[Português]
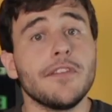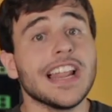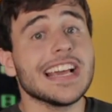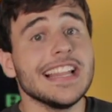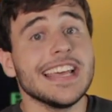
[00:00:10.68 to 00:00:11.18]

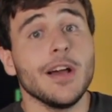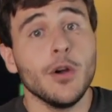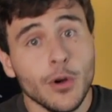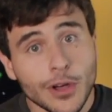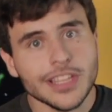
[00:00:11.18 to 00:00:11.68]
Fala galera,
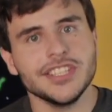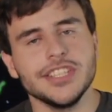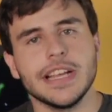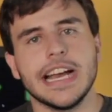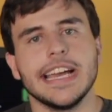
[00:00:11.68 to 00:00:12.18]

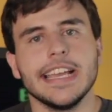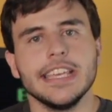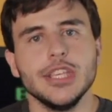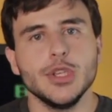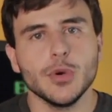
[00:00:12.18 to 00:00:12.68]
Rolandinho na área
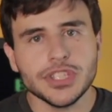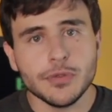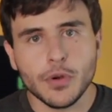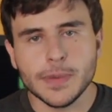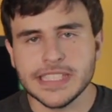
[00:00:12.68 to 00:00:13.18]
e hoje
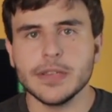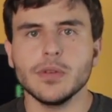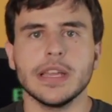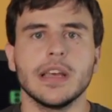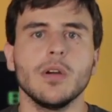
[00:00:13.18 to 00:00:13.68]
eu vou começar aqui
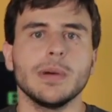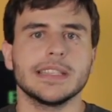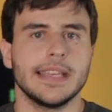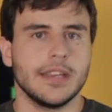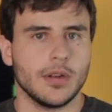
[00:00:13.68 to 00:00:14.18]
no canal uma
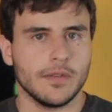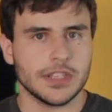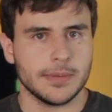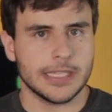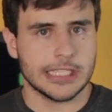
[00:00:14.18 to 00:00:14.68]
série nova
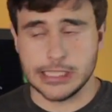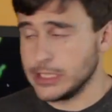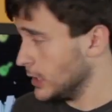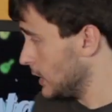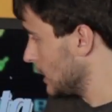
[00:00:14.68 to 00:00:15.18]
chamada
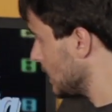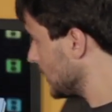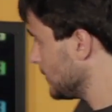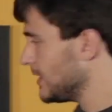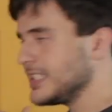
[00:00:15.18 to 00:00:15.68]

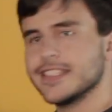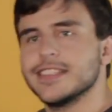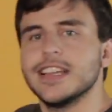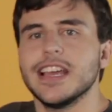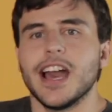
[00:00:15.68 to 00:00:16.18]
Salada
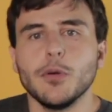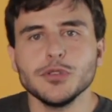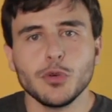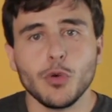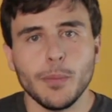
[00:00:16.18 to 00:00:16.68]
Mista,
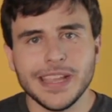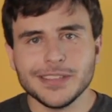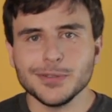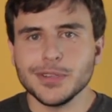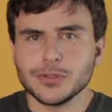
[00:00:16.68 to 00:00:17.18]
onde eu
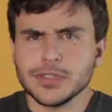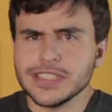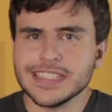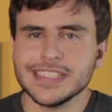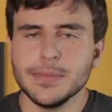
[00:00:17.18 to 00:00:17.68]
comento as
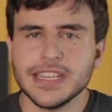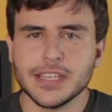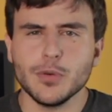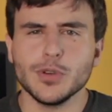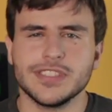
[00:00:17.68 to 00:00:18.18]
coisas da semana
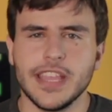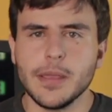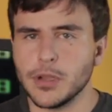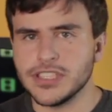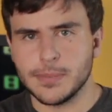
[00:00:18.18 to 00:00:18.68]
que eu gostei,
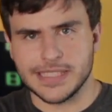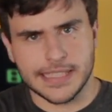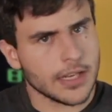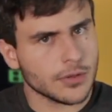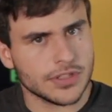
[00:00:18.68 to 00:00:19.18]
pode ser uma
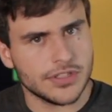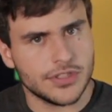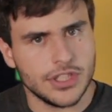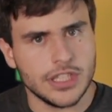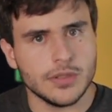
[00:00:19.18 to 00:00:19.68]
série que eu tô
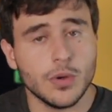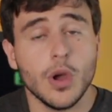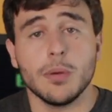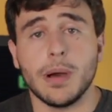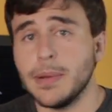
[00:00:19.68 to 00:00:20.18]
assistindo,
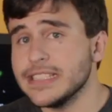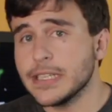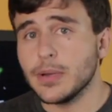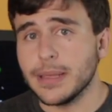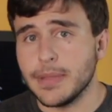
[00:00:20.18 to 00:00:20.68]
uma banda
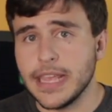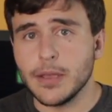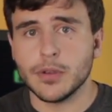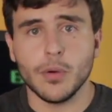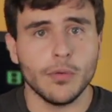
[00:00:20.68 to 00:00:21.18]
que eu
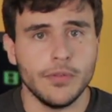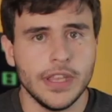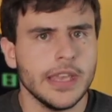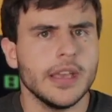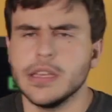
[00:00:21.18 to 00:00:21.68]
lembrei ou que eu
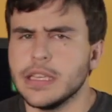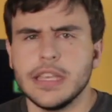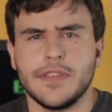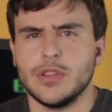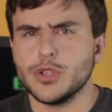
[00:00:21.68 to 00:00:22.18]
ouvi,
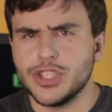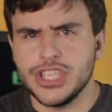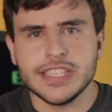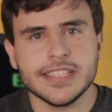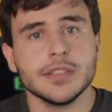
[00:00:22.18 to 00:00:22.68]
enfim,
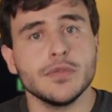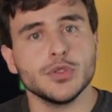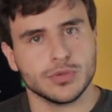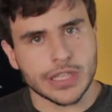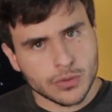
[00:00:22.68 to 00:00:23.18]
notícias, eu vou
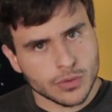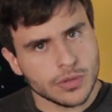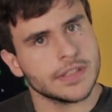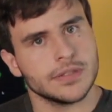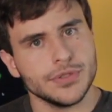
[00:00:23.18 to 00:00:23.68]
juntar
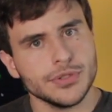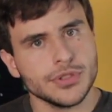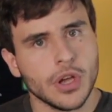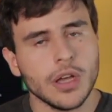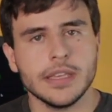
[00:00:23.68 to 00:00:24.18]
tudo, fazer um vídeo
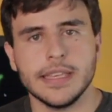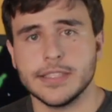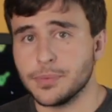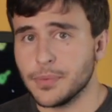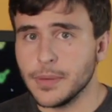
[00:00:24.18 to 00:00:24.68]
só, e
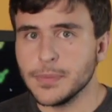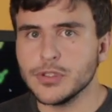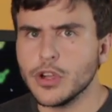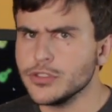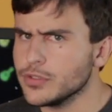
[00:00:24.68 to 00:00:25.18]
esse é o primeiro
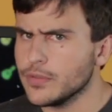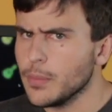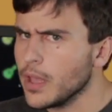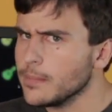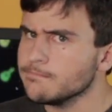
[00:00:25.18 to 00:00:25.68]
episódio, então vamos lá.